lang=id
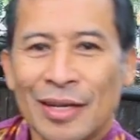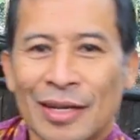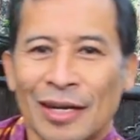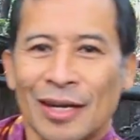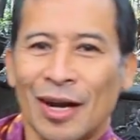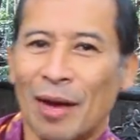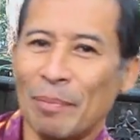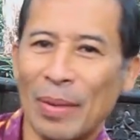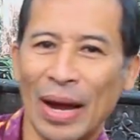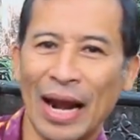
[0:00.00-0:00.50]

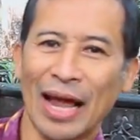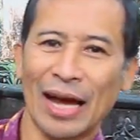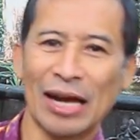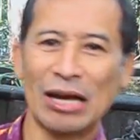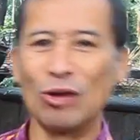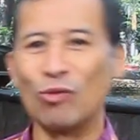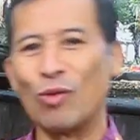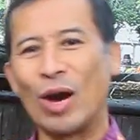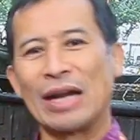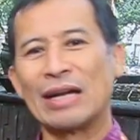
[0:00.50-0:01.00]
kepala
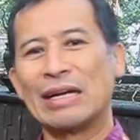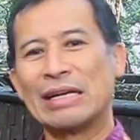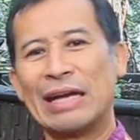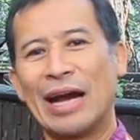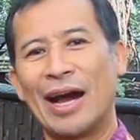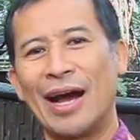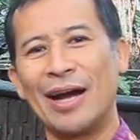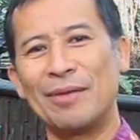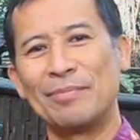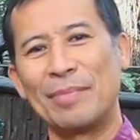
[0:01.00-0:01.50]

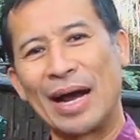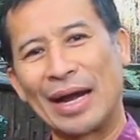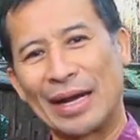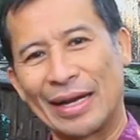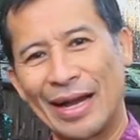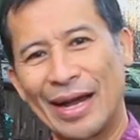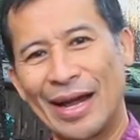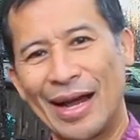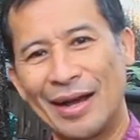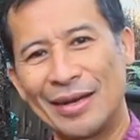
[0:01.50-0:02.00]
keluarga,
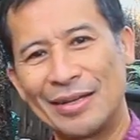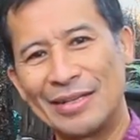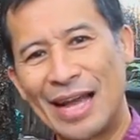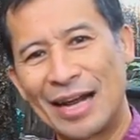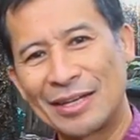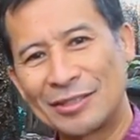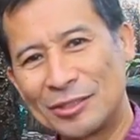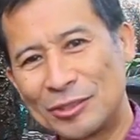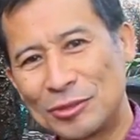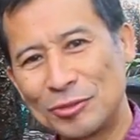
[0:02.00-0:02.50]
maka
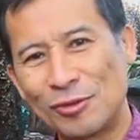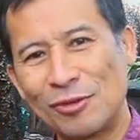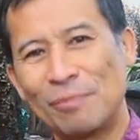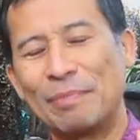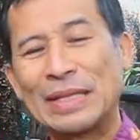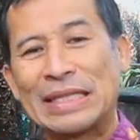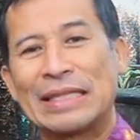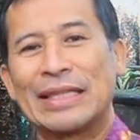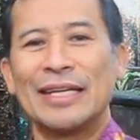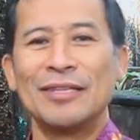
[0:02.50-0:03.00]
yang
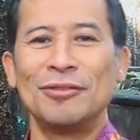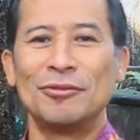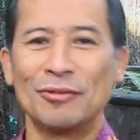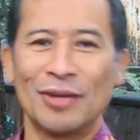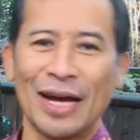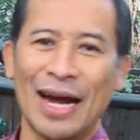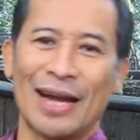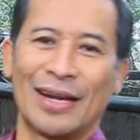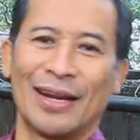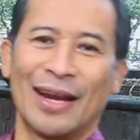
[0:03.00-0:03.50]
cukup penting
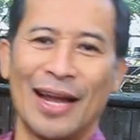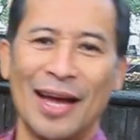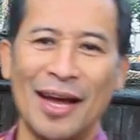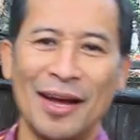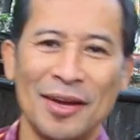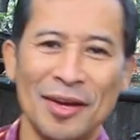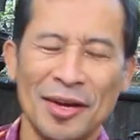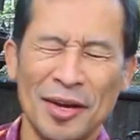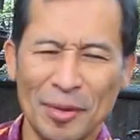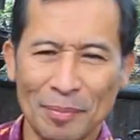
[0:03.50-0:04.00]
juga adalah
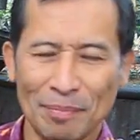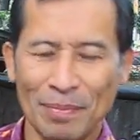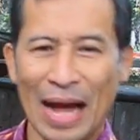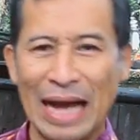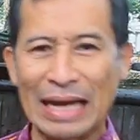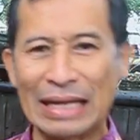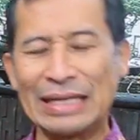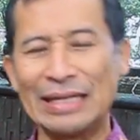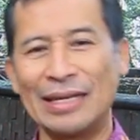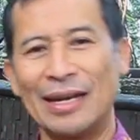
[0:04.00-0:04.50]

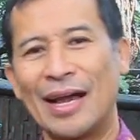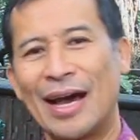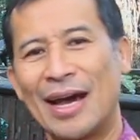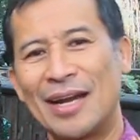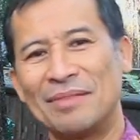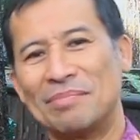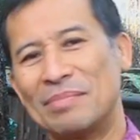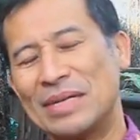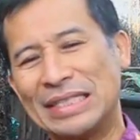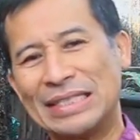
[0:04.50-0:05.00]

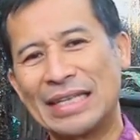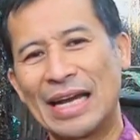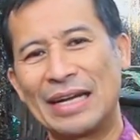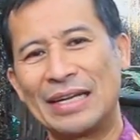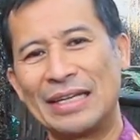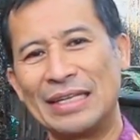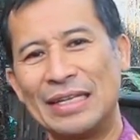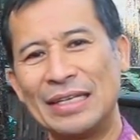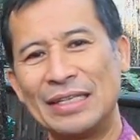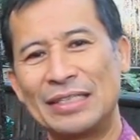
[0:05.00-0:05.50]
panggilan
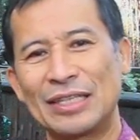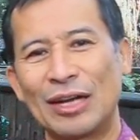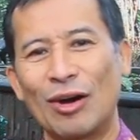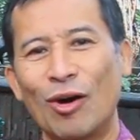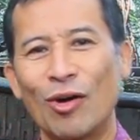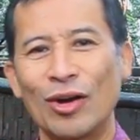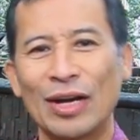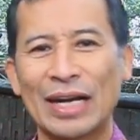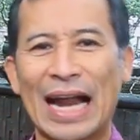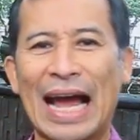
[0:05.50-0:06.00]
menjadi
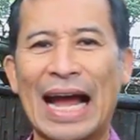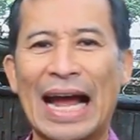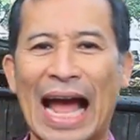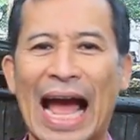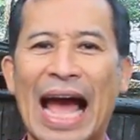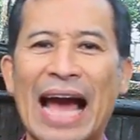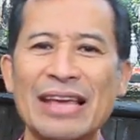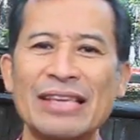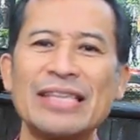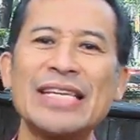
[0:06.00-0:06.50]
seorang
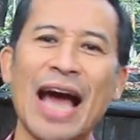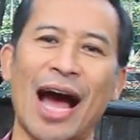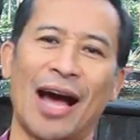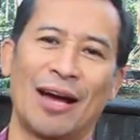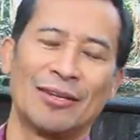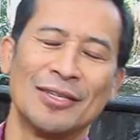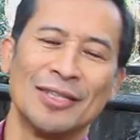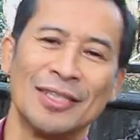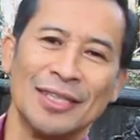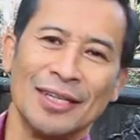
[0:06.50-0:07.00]
ayah.
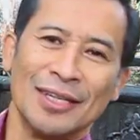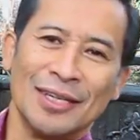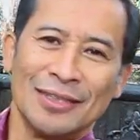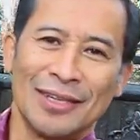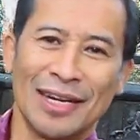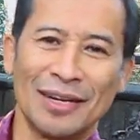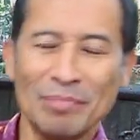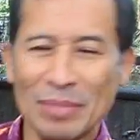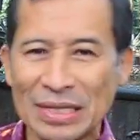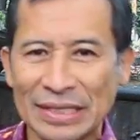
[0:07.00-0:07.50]

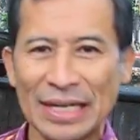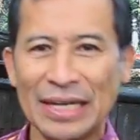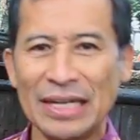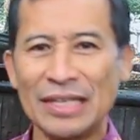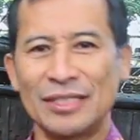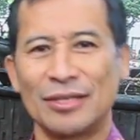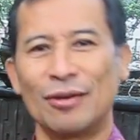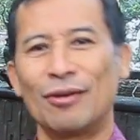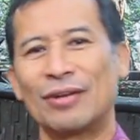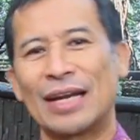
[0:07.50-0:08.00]
Dan menjadi
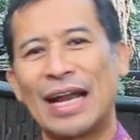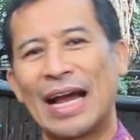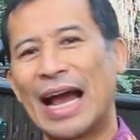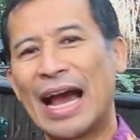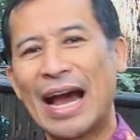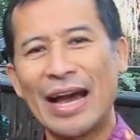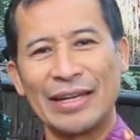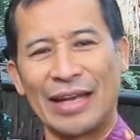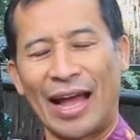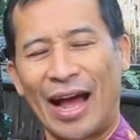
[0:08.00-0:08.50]
seorang
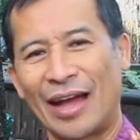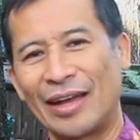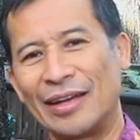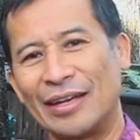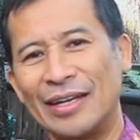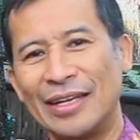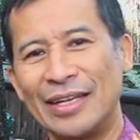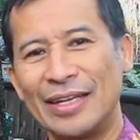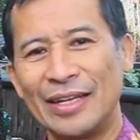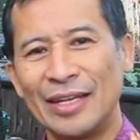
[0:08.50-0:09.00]
ayah
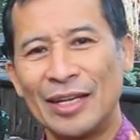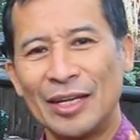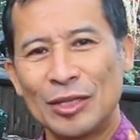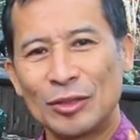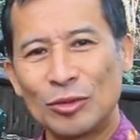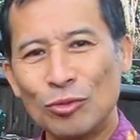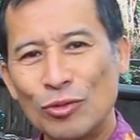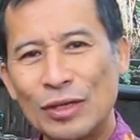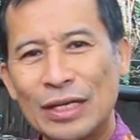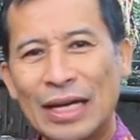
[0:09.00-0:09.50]
ini
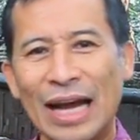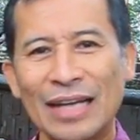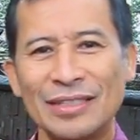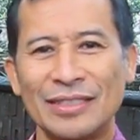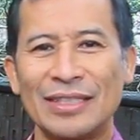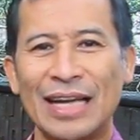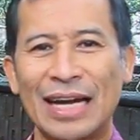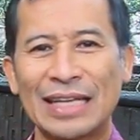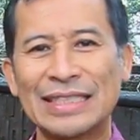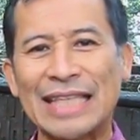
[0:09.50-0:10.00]

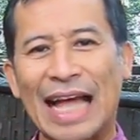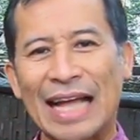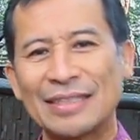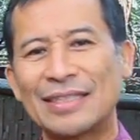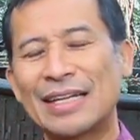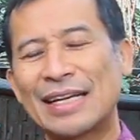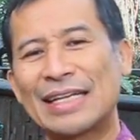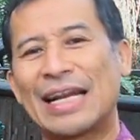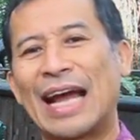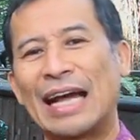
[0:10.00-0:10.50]
tugas yang
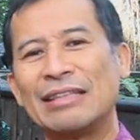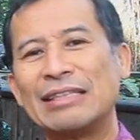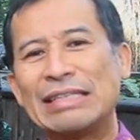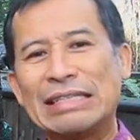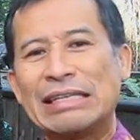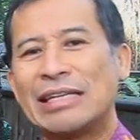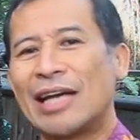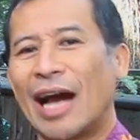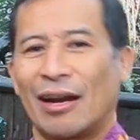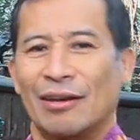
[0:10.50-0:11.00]
tak
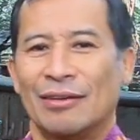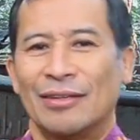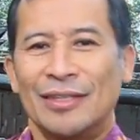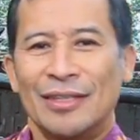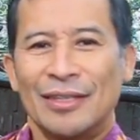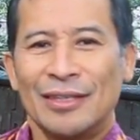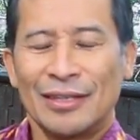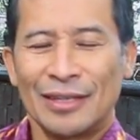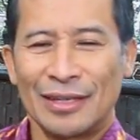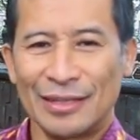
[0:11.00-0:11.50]
tergantikan
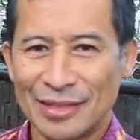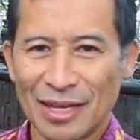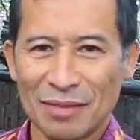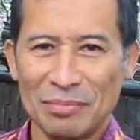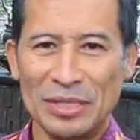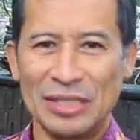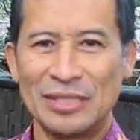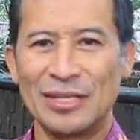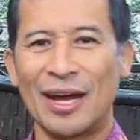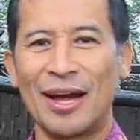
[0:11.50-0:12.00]
kita
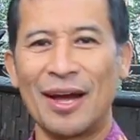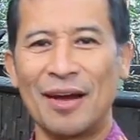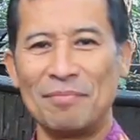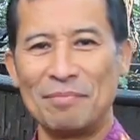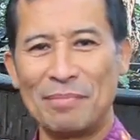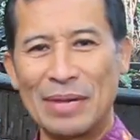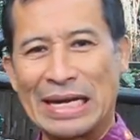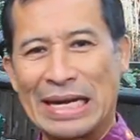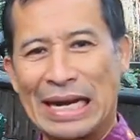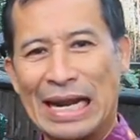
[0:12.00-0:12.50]
bisa
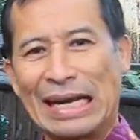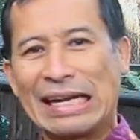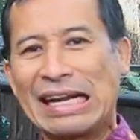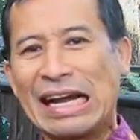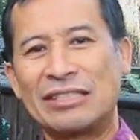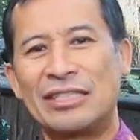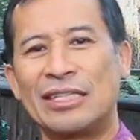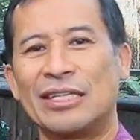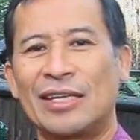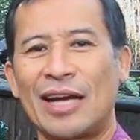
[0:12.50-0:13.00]

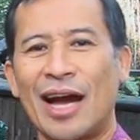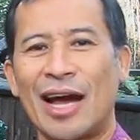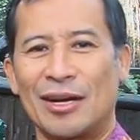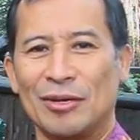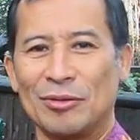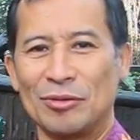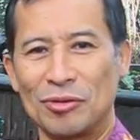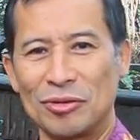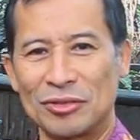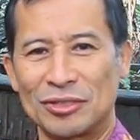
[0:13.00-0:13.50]

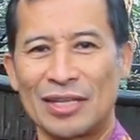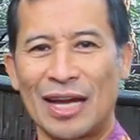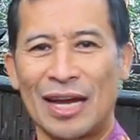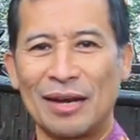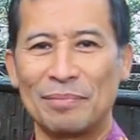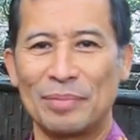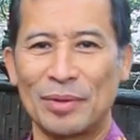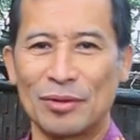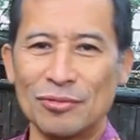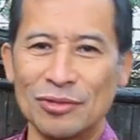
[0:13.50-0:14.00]
mendelegasikan
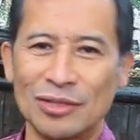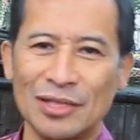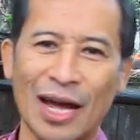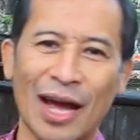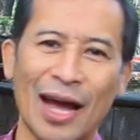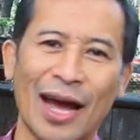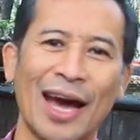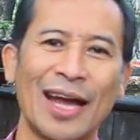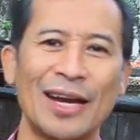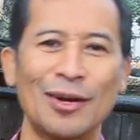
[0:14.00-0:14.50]
urusan
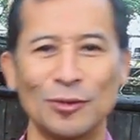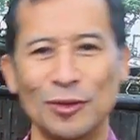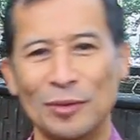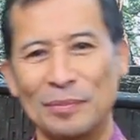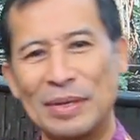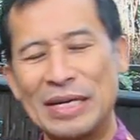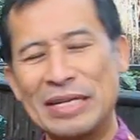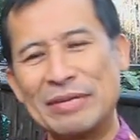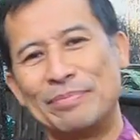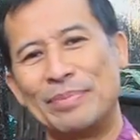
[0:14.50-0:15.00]
perusahaan
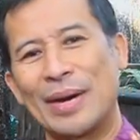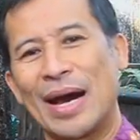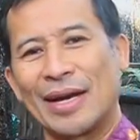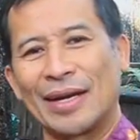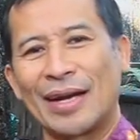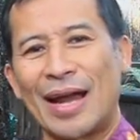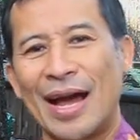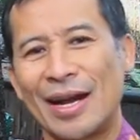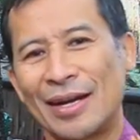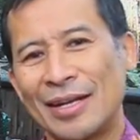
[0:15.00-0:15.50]
untuk beli
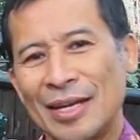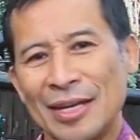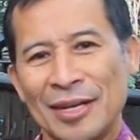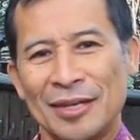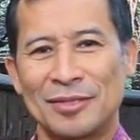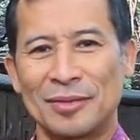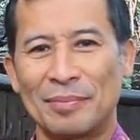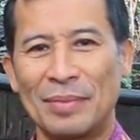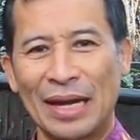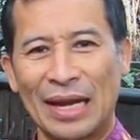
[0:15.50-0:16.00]
barang
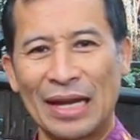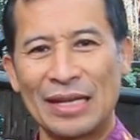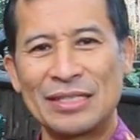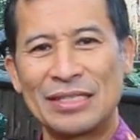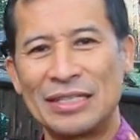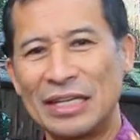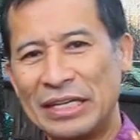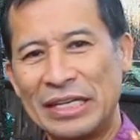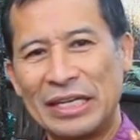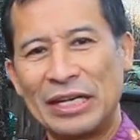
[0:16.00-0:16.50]
sebagai
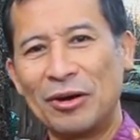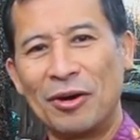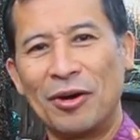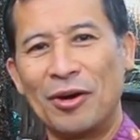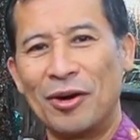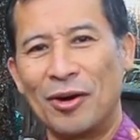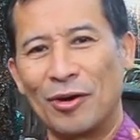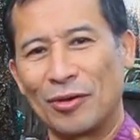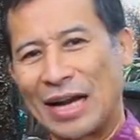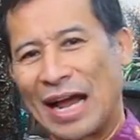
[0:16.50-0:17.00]

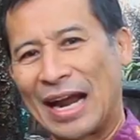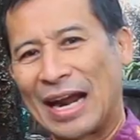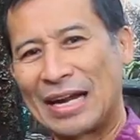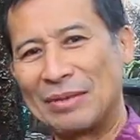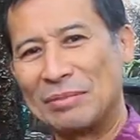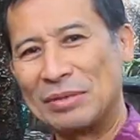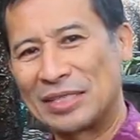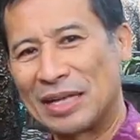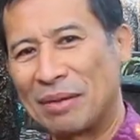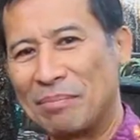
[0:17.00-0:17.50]
CEO, orang
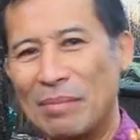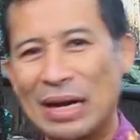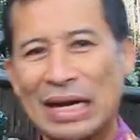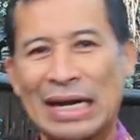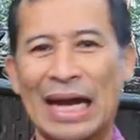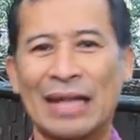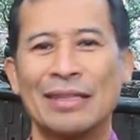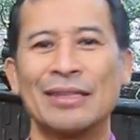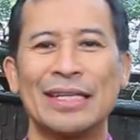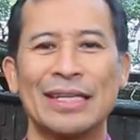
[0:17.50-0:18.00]
lain bisa
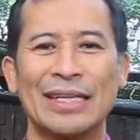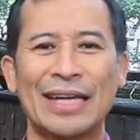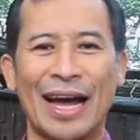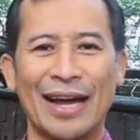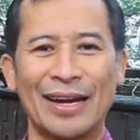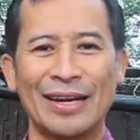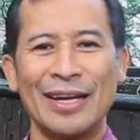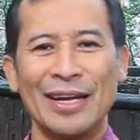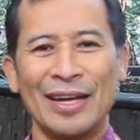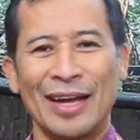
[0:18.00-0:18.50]

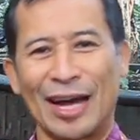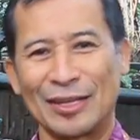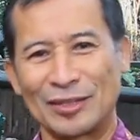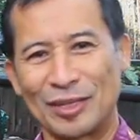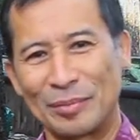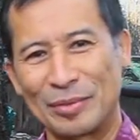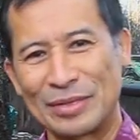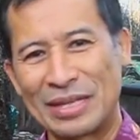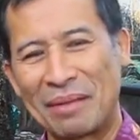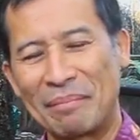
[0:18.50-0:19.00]
menggantikan
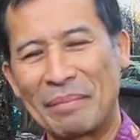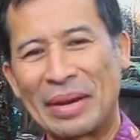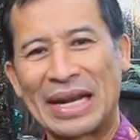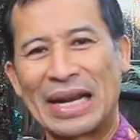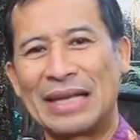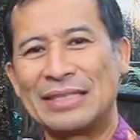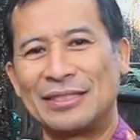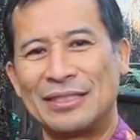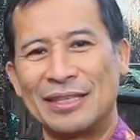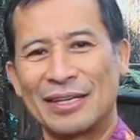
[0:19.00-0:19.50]
atau punya
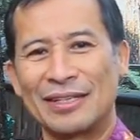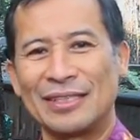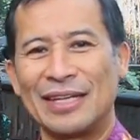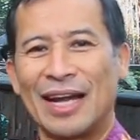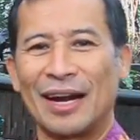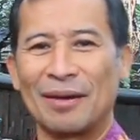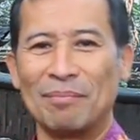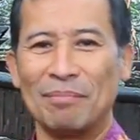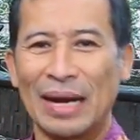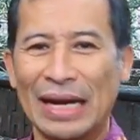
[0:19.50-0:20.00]
manajer
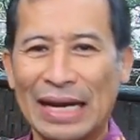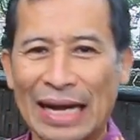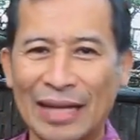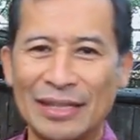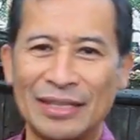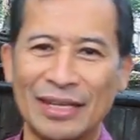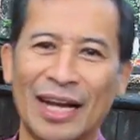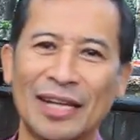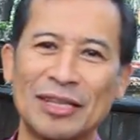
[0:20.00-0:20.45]
yang menggantikan